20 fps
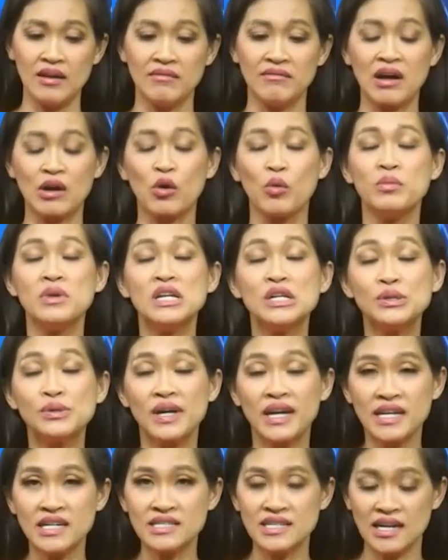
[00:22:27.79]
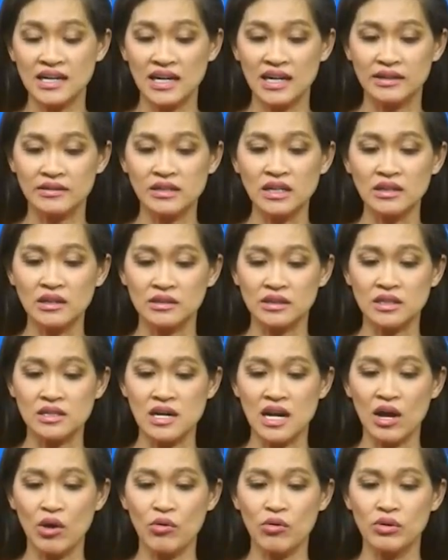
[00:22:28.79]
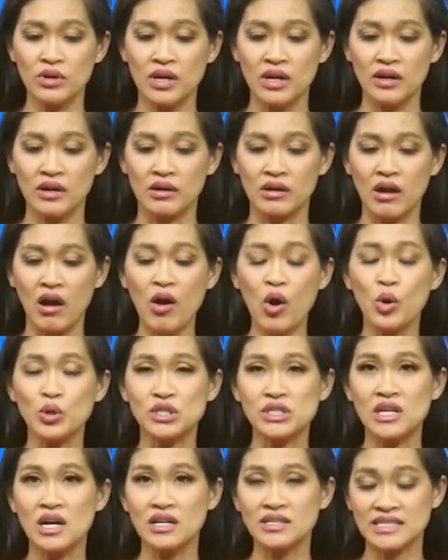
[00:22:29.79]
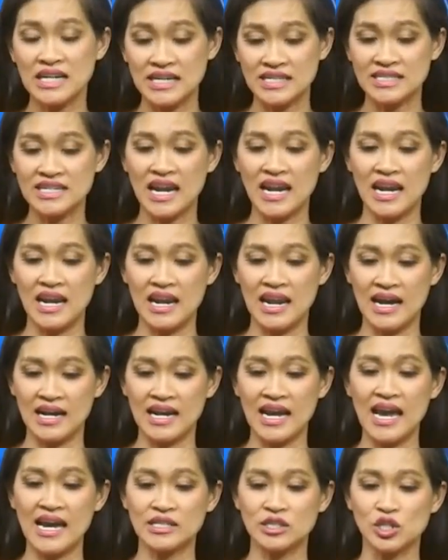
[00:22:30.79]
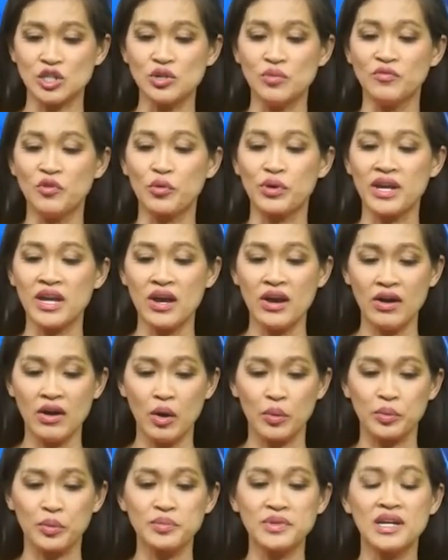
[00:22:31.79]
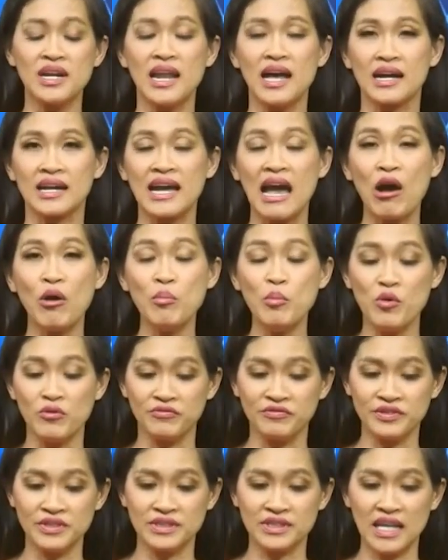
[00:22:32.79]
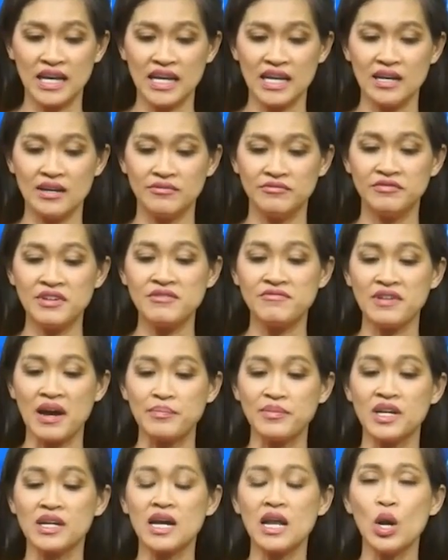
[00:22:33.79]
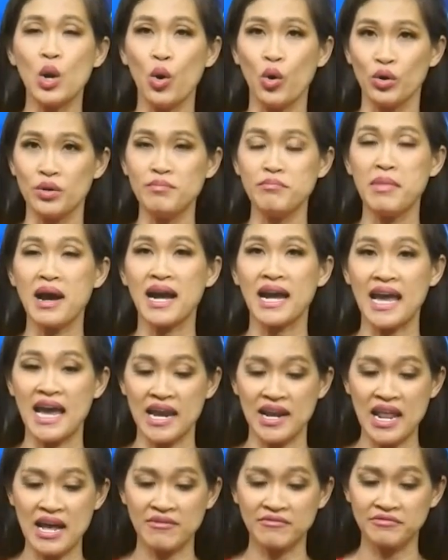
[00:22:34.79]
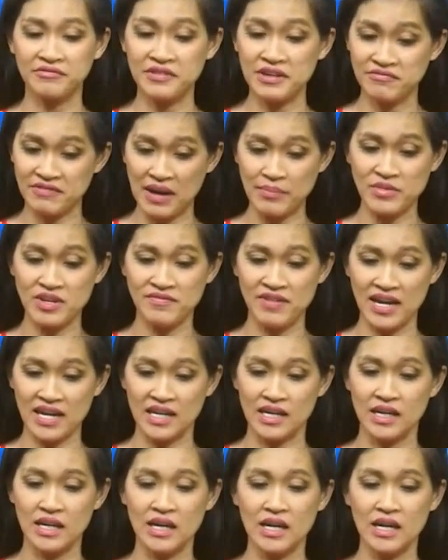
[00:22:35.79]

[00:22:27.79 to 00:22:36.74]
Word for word: và cũng lưu ý rằng là rất là từ lâu có hồ sơ rành là Nga sử dụng vũ khí hóa học, cũng như là cáo buộc phương Tây vi phạm những cái lỗi mà Nga đang vi phạm như vậy.